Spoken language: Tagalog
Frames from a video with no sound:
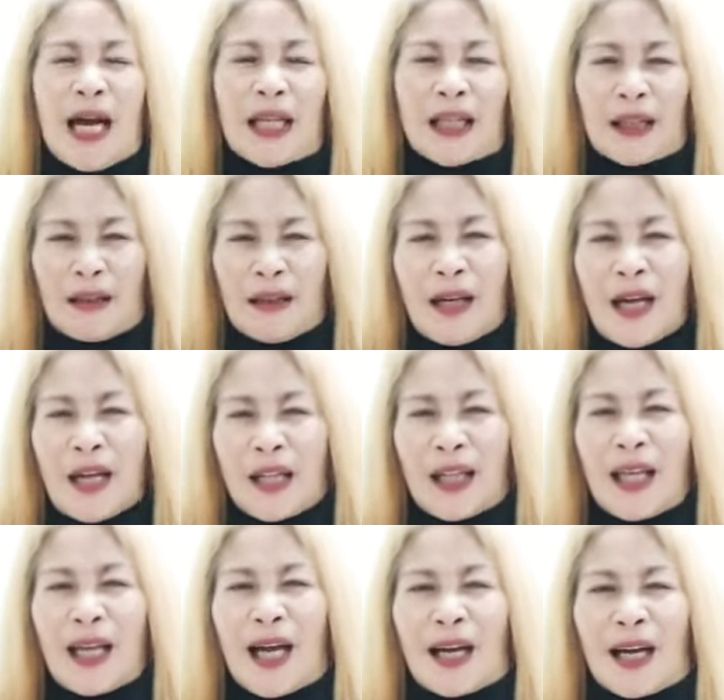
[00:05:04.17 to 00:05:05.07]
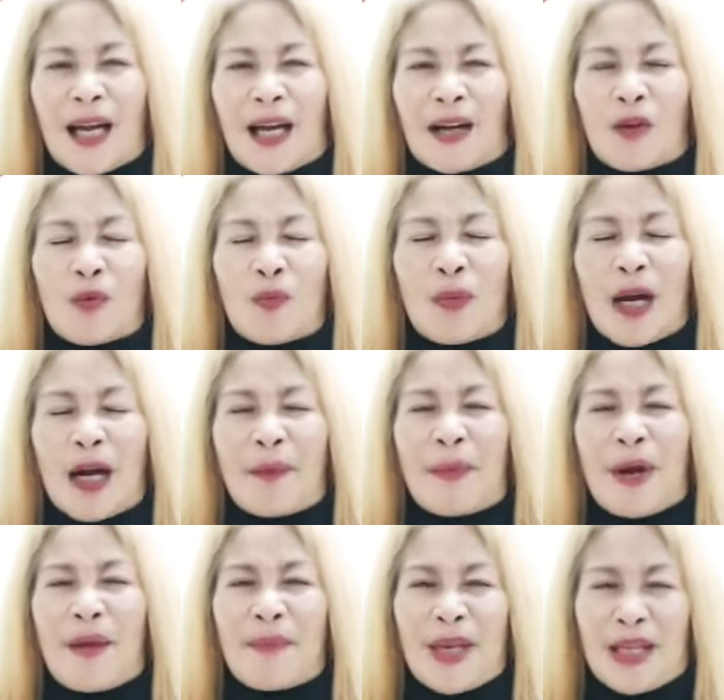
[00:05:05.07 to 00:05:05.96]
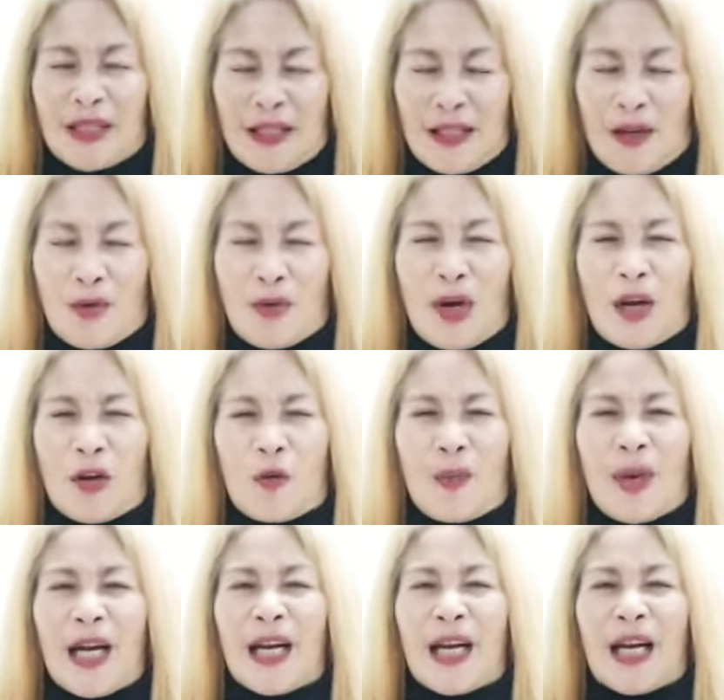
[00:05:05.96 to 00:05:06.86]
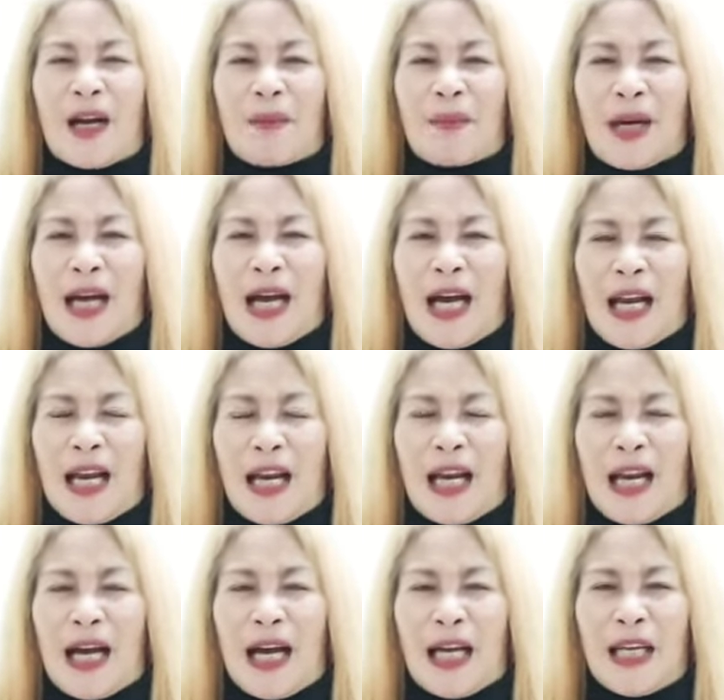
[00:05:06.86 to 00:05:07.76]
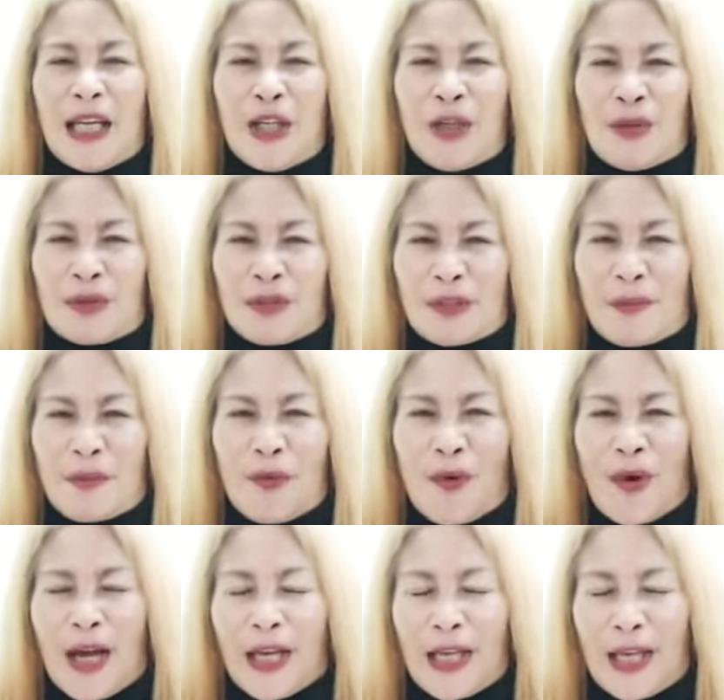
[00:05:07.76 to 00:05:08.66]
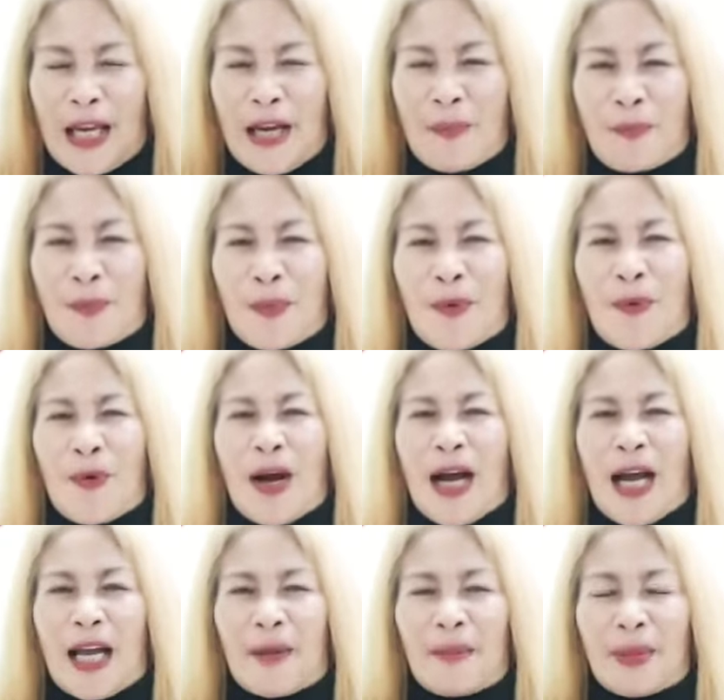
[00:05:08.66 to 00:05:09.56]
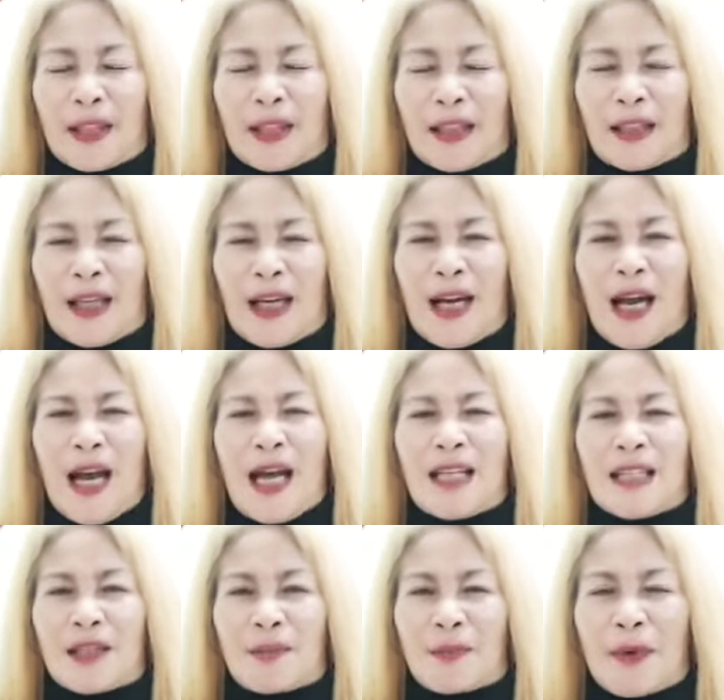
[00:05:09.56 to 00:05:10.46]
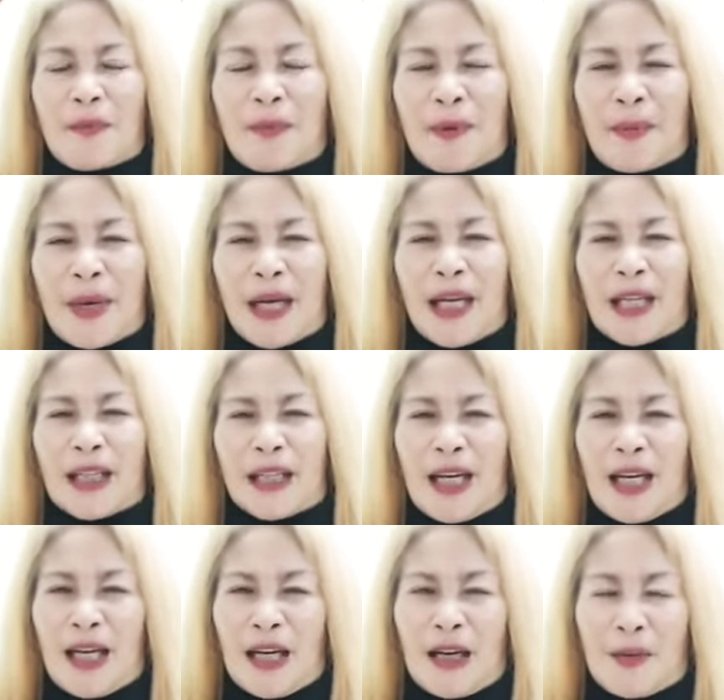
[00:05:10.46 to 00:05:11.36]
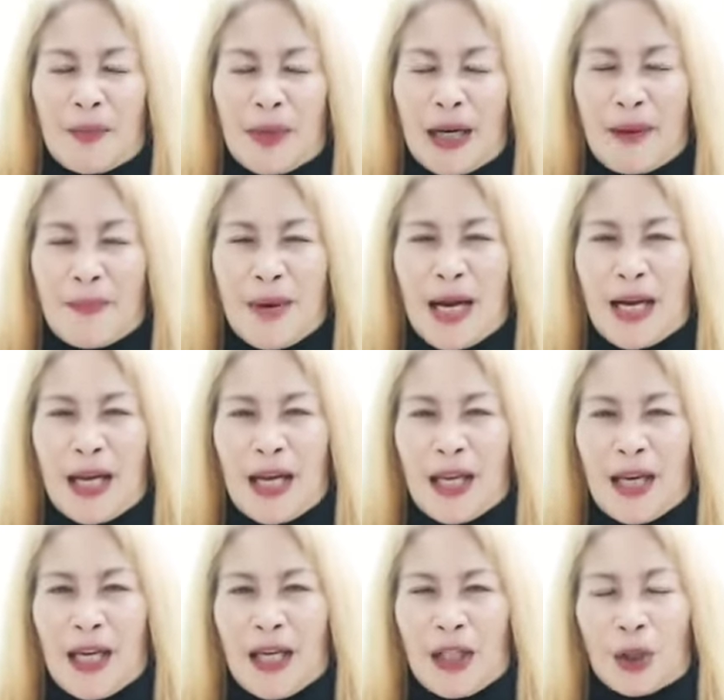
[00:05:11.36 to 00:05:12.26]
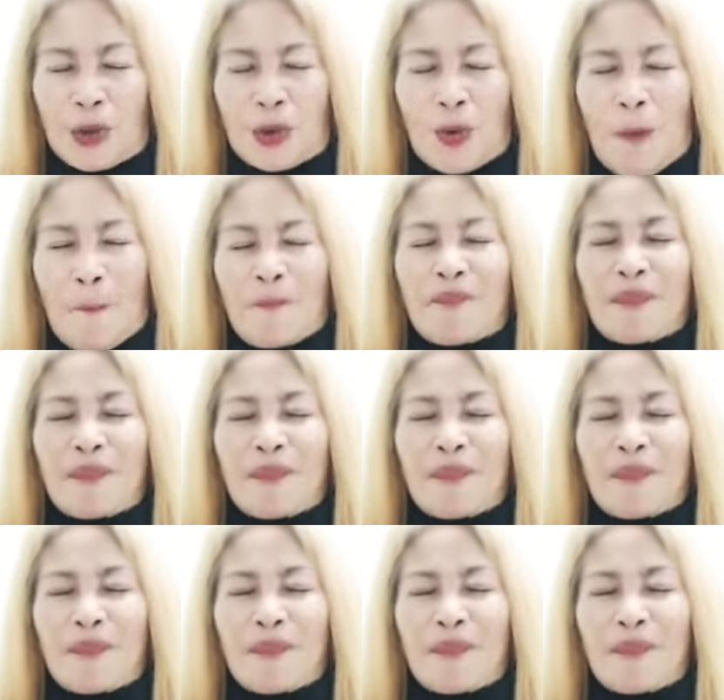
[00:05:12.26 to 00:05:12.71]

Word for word: at tiyak ako mga mamis na kung anuman ang mga alalahan ninyo sa buhay, yan po ay matatanggal sa pamamagitan ng mga bagay na ito.